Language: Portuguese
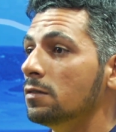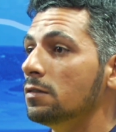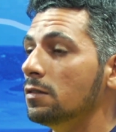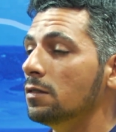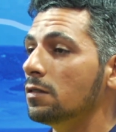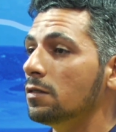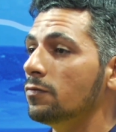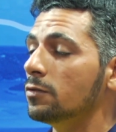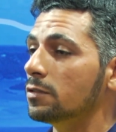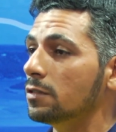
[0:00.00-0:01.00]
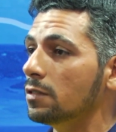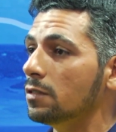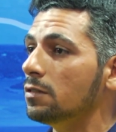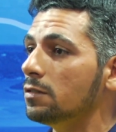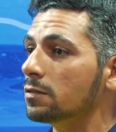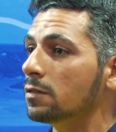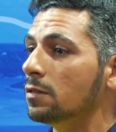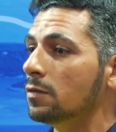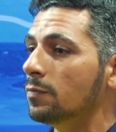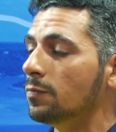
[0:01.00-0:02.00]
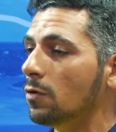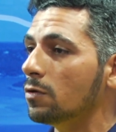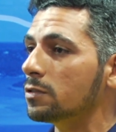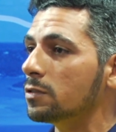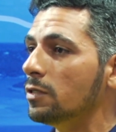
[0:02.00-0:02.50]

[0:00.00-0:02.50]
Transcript: E que vocês possam